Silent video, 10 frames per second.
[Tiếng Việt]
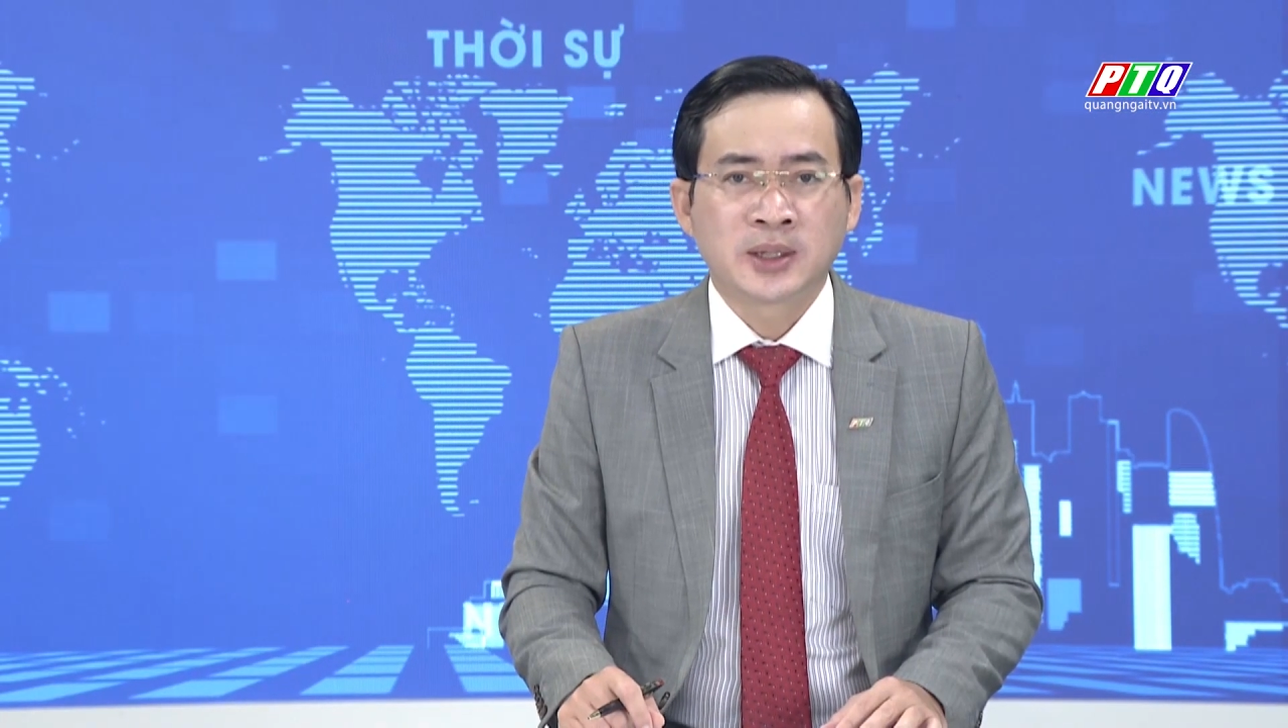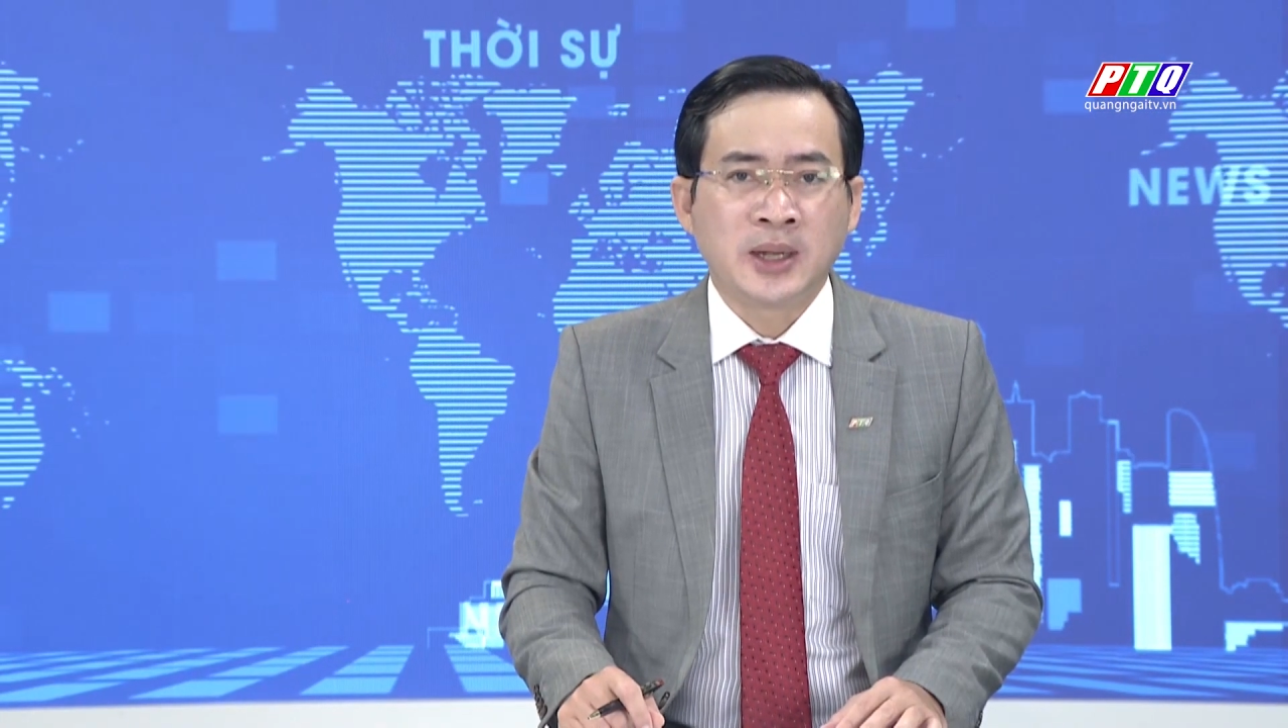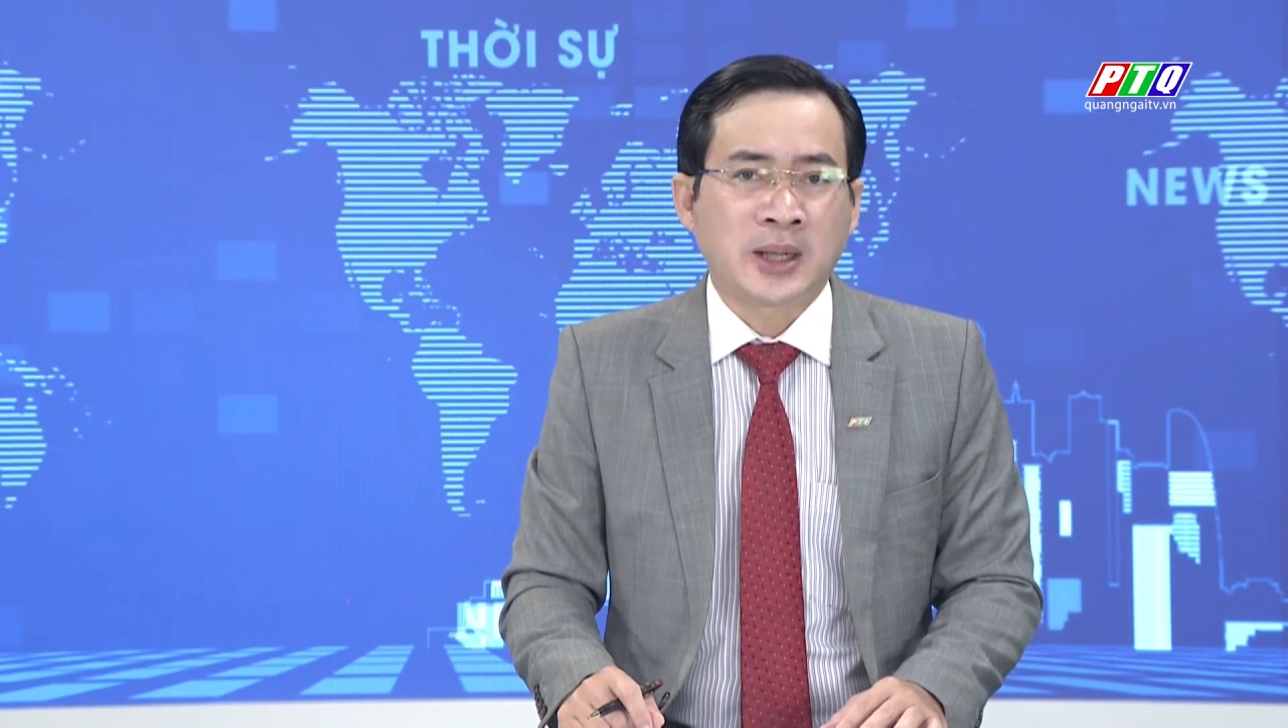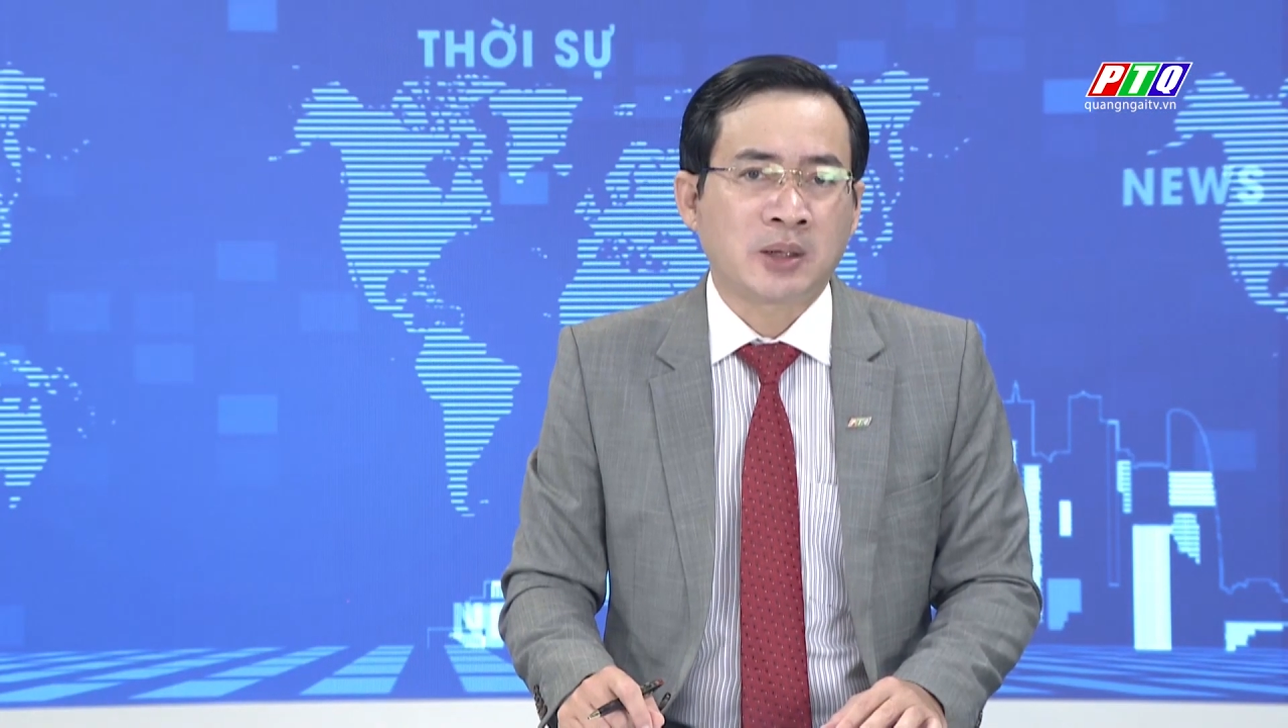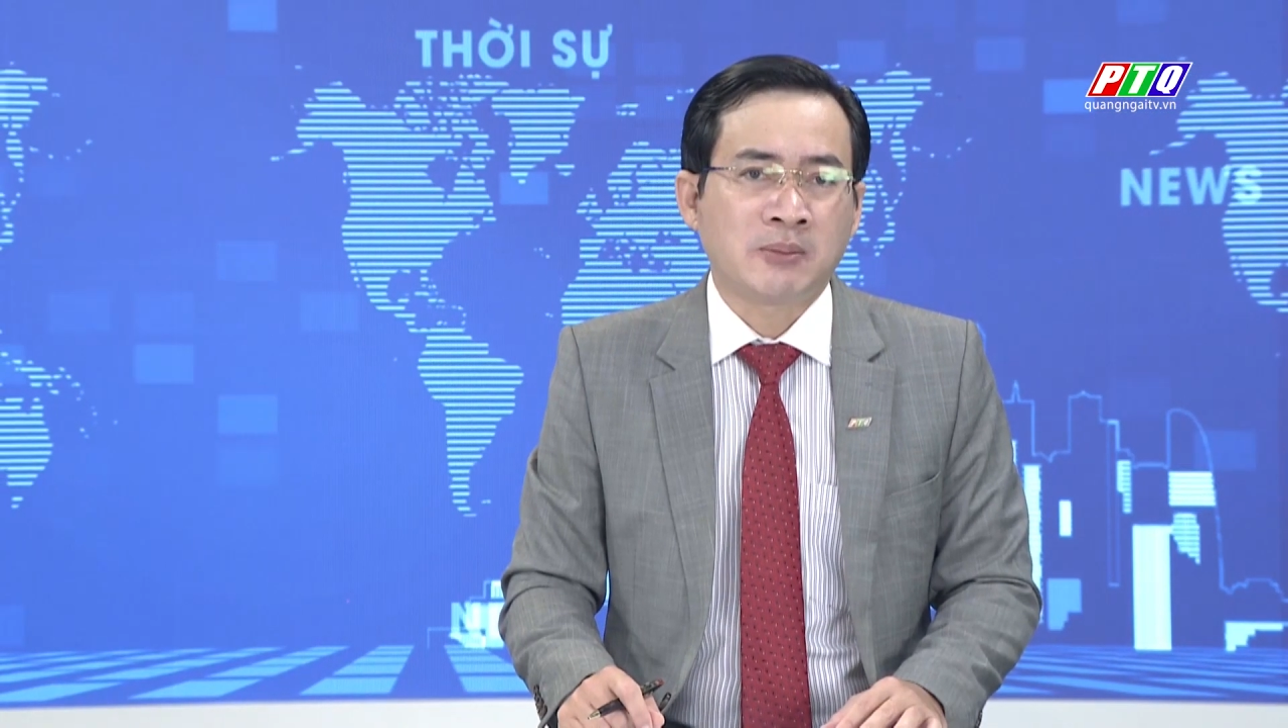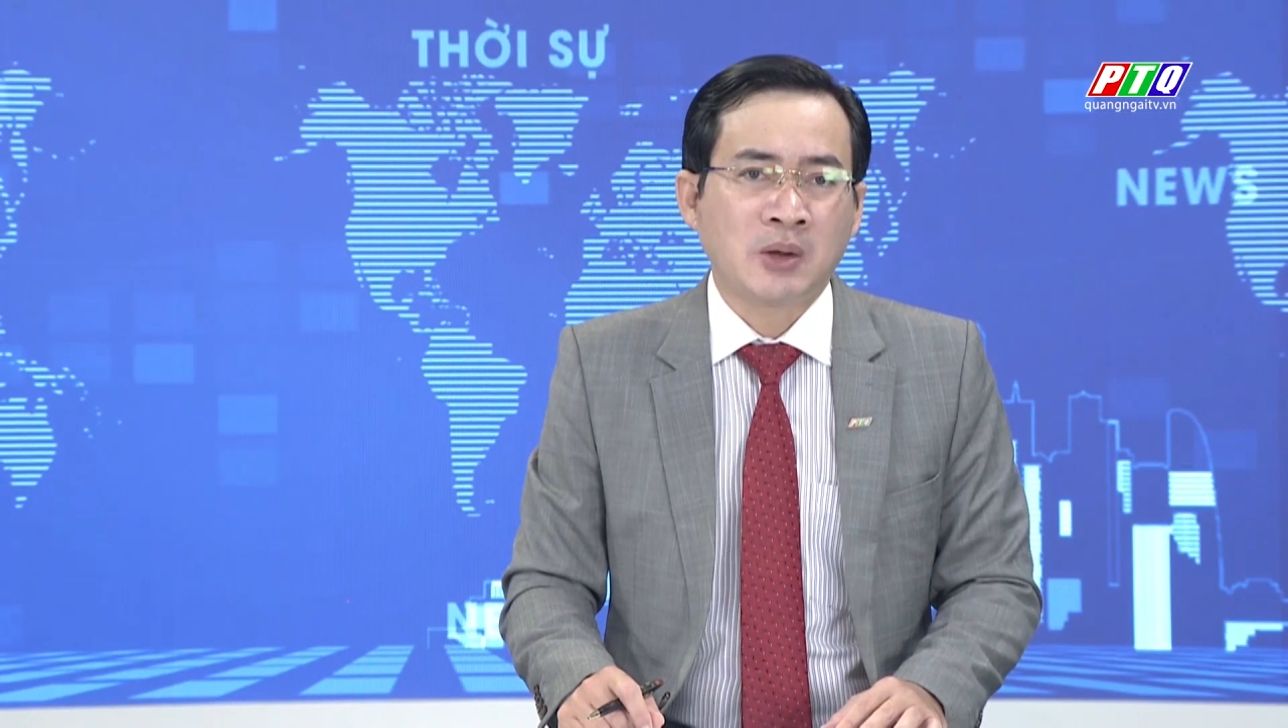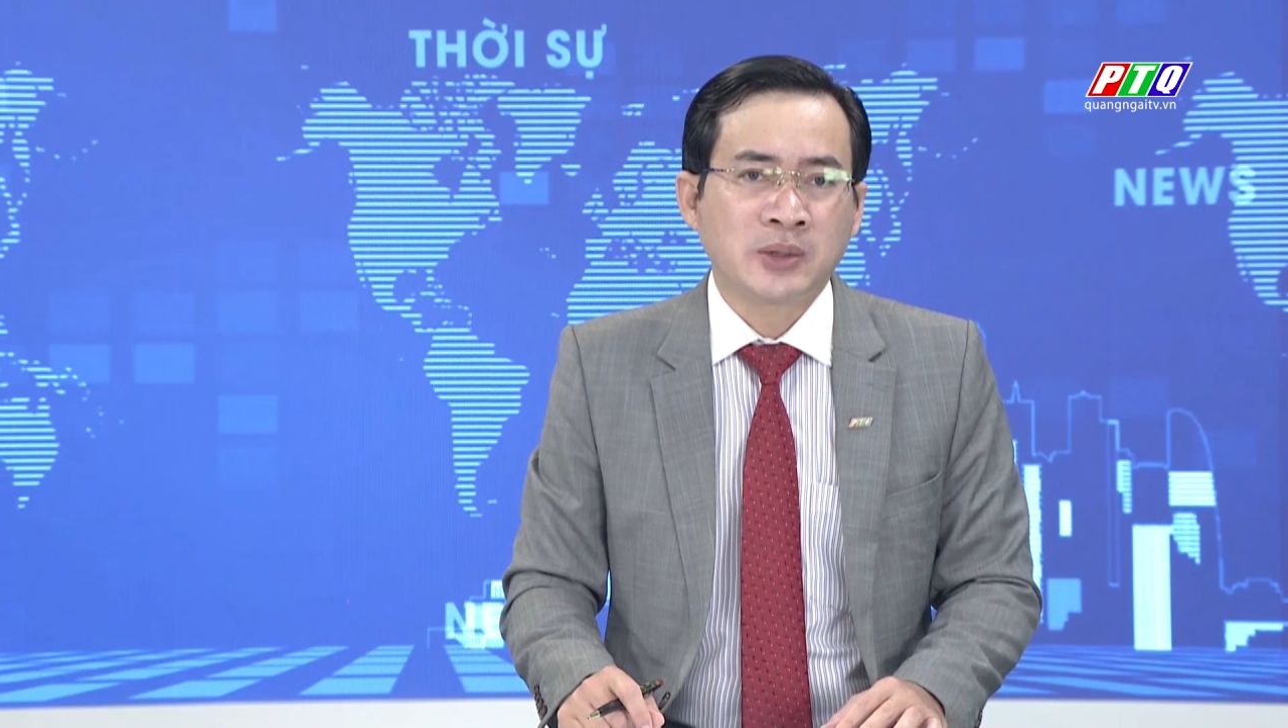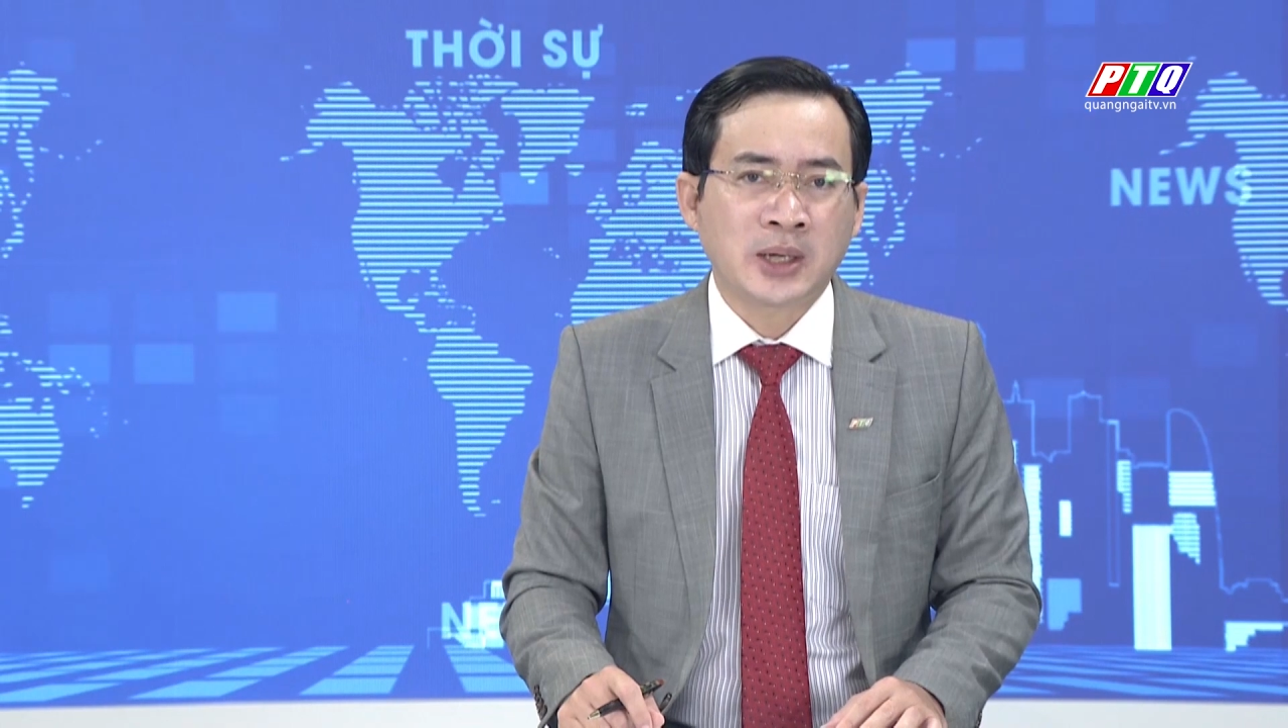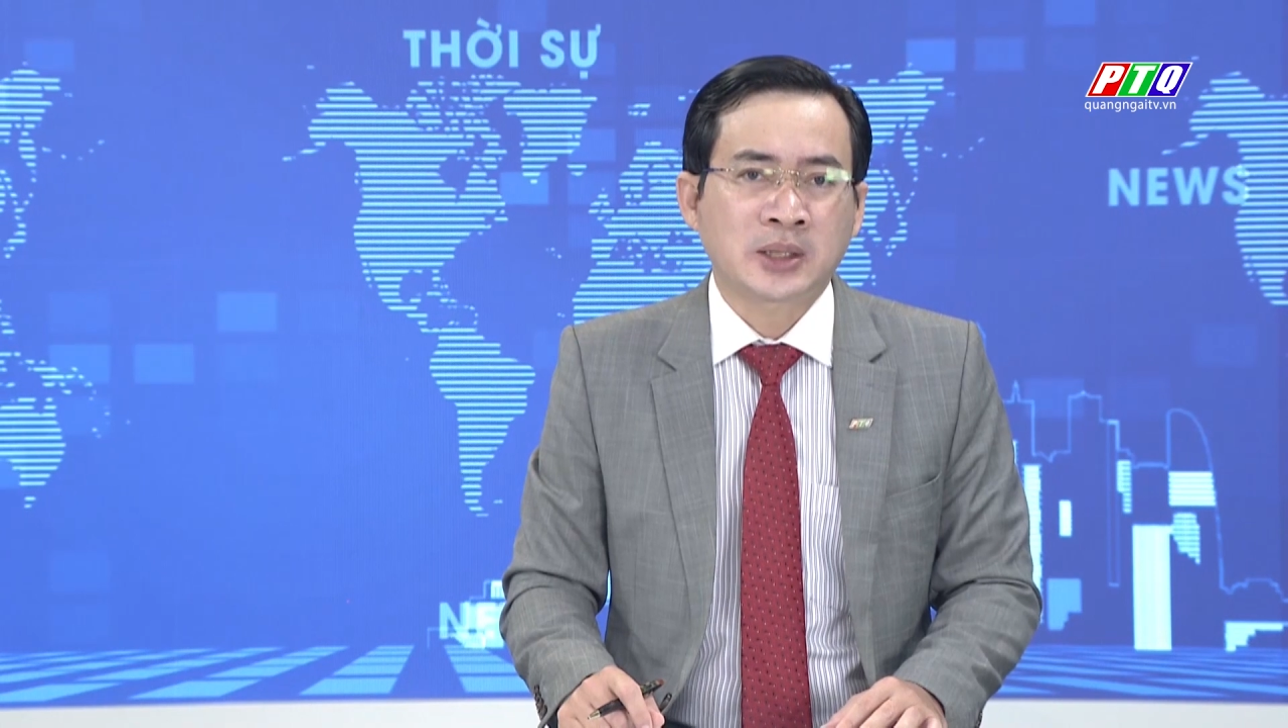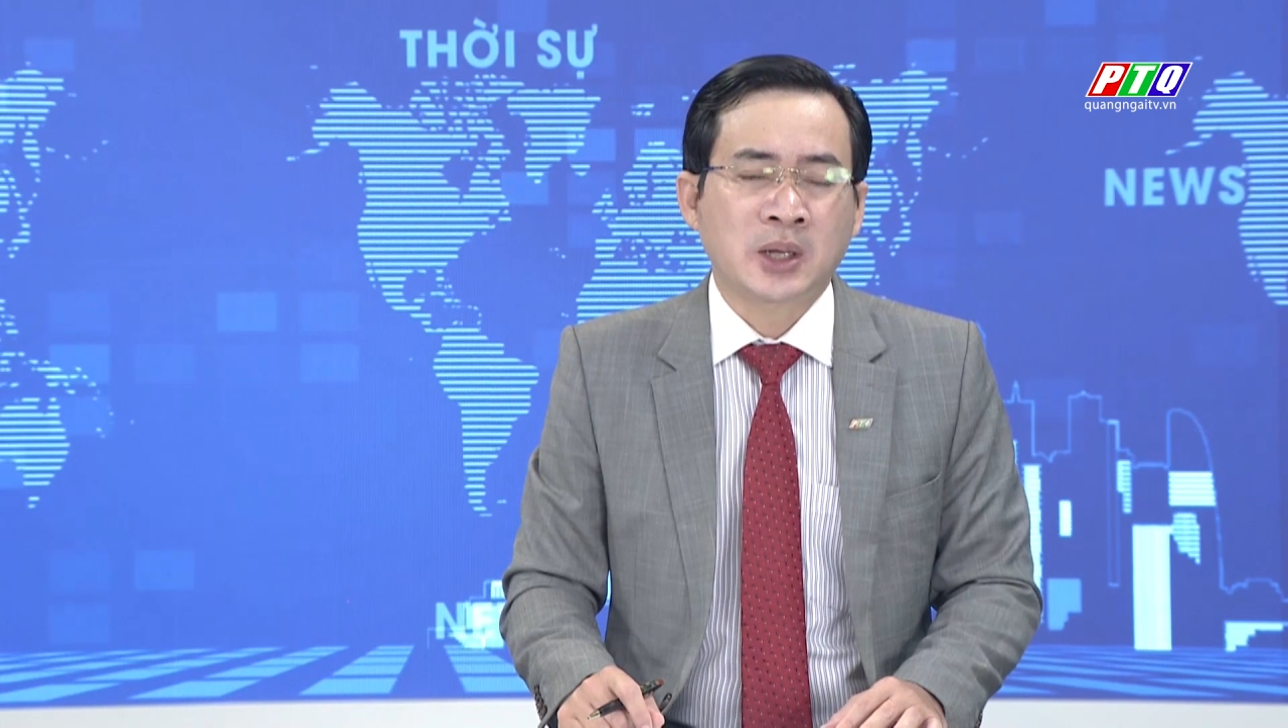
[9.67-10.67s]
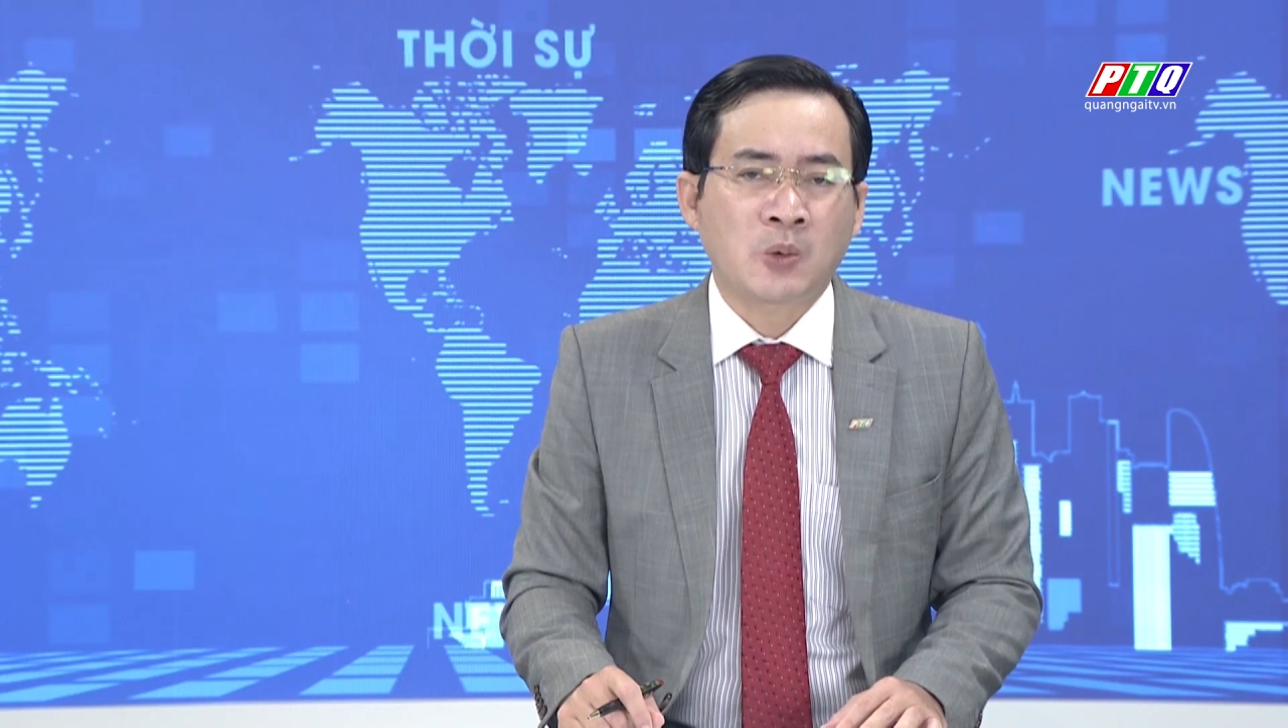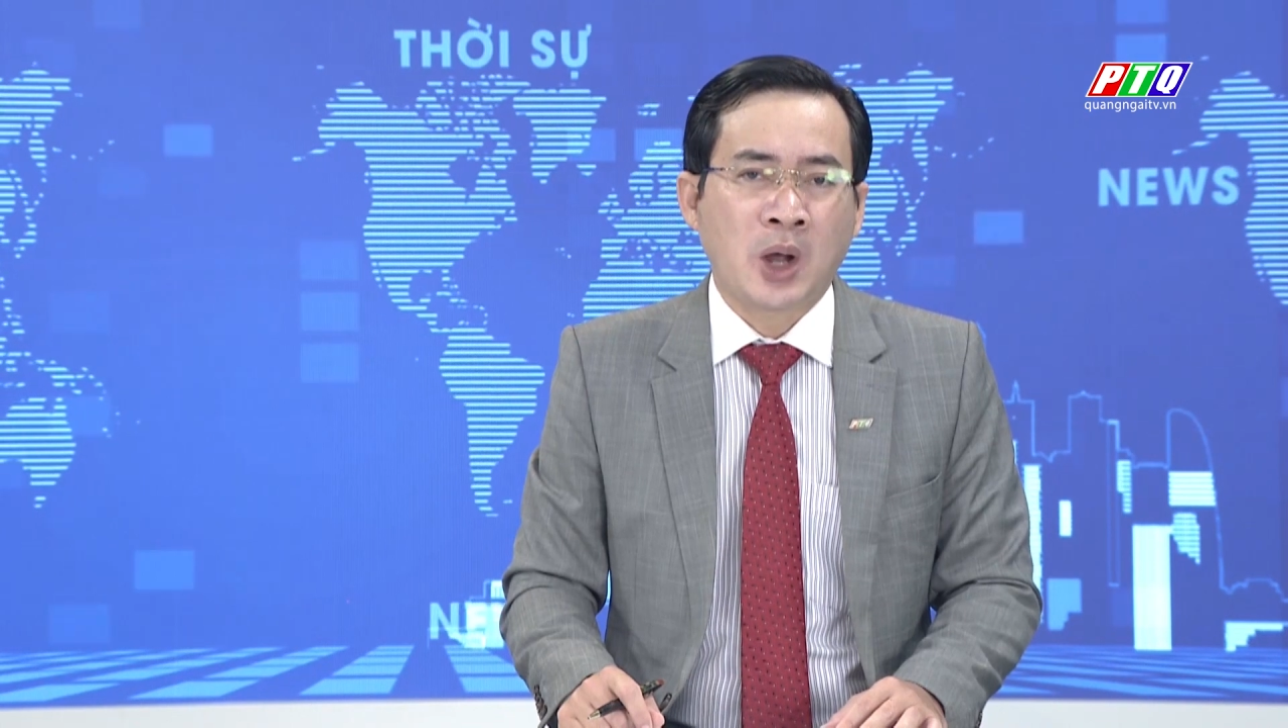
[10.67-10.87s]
đã thông báo nhanh kết